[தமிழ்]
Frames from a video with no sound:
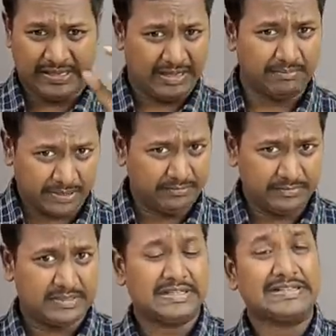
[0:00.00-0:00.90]
எம்எம்
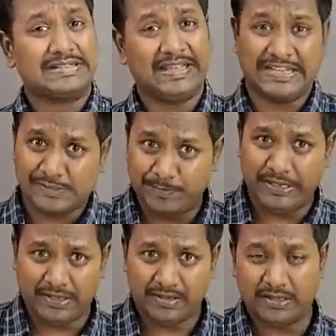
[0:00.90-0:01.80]

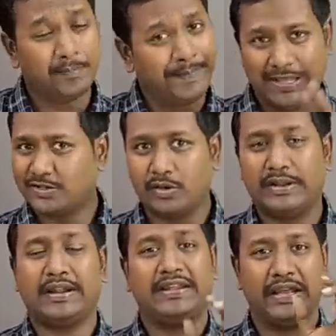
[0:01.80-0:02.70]
எஸ்பி இது பேர்
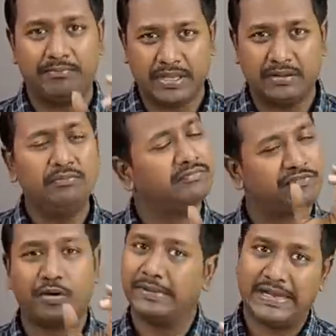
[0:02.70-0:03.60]
சொல்லிடுறேன் எம்எம்
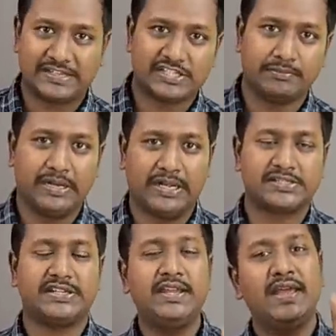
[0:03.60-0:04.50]
ஃபார் மீனாக்ஷன்
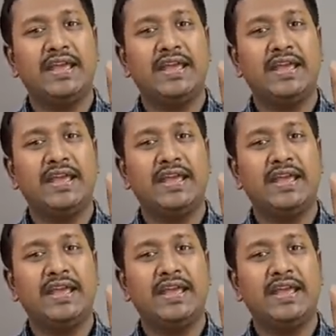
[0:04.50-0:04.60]
மீனாட்சி